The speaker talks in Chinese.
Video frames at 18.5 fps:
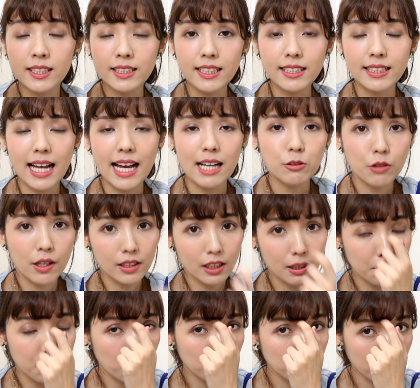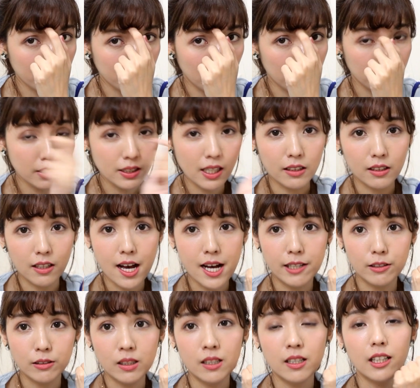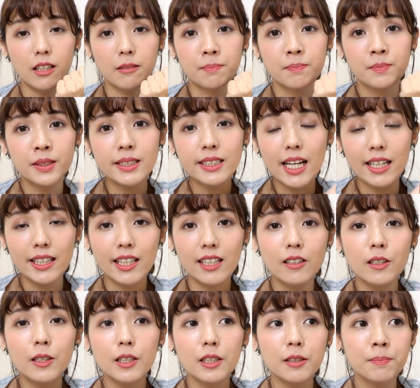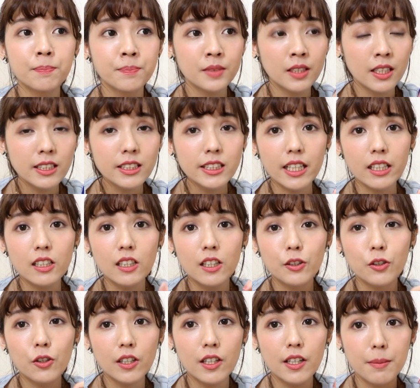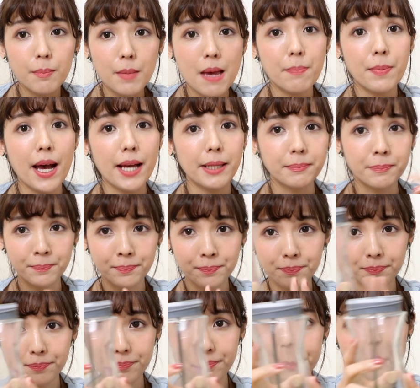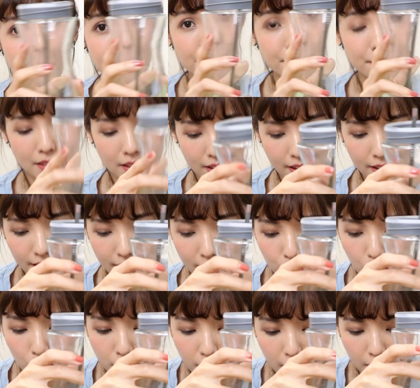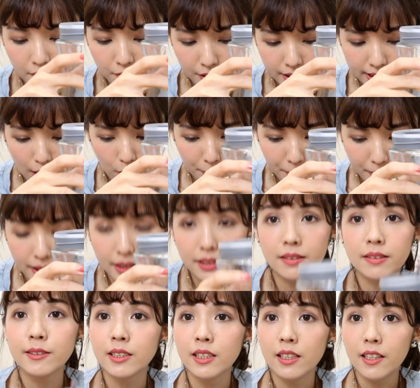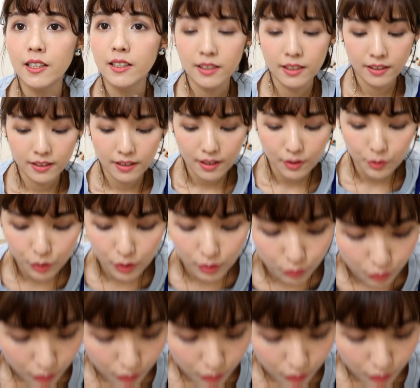再拿一装柠檬水也非常的好，可以夏天可以解渴又可以美白。第一个东西分享完毕。对了